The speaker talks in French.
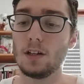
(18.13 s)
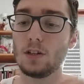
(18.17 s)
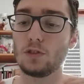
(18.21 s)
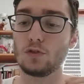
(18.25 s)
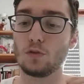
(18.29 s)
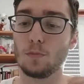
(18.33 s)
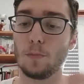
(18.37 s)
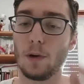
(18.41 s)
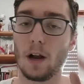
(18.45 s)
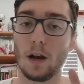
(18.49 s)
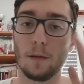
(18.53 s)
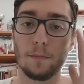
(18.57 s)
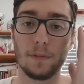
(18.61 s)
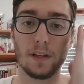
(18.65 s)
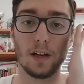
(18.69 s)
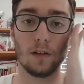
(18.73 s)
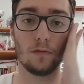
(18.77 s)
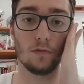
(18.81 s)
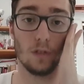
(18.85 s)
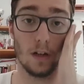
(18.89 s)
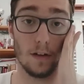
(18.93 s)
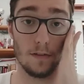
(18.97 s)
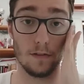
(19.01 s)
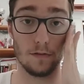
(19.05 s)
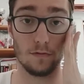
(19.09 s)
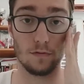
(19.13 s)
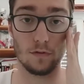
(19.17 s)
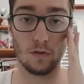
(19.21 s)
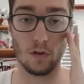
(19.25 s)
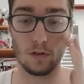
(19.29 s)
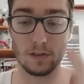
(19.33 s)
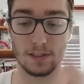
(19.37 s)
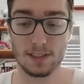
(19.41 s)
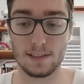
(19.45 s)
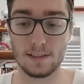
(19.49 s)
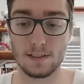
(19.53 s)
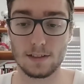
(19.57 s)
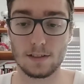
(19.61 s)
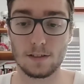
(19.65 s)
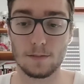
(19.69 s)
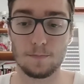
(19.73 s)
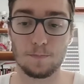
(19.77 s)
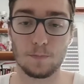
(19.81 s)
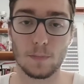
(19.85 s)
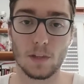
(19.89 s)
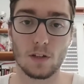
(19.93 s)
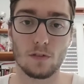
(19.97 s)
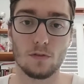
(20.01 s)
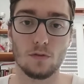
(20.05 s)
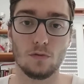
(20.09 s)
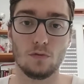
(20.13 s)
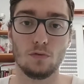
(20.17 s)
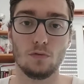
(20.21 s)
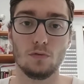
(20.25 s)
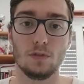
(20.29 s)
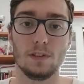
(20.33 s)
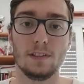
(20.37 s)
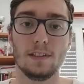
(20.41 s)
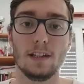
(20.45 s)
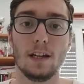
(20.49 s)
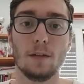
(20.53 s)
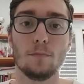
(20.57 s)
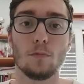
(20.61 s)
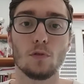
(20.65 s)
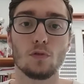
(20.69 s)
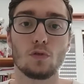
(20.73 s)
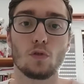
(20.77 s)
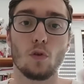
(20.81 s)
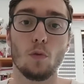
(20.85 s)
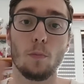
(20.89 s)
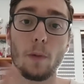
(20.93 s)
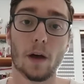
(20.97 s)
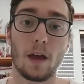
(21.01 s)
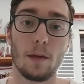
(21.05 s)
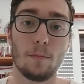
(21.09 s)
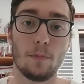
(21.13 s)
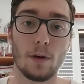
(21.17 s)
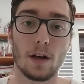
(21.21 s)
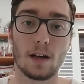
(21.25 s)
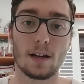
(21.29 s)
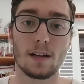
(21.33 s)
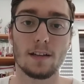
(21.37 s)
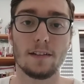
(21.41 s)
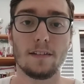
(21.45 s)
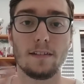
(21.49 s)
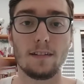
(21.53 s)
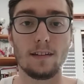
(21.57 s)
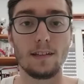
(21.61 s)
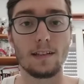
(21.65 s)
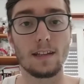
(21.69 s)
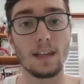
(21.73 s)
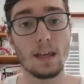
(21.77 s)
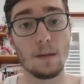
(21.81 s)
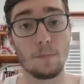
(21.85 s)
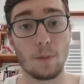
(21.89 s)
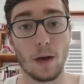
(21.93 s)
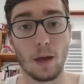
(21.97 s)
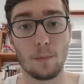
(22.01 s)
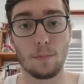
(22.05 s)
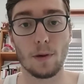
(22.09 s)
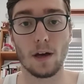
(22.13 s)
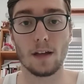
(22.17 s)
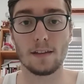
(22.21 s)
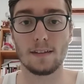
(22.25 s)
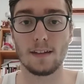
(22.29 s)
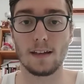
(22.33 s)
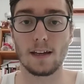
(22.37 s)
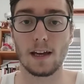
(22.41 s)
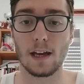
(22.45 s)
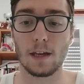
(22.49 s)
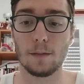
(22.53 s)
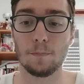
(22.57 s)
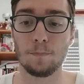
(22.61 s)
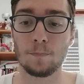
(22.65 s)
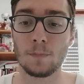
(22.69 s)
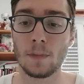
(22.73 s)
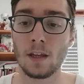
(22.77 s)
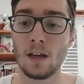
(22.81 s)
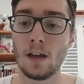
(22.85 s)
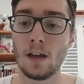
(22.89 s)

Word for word: Je parle bien, vous l'avez vu dans le titre, du dilemme entre prépa classique et prépa intégrée.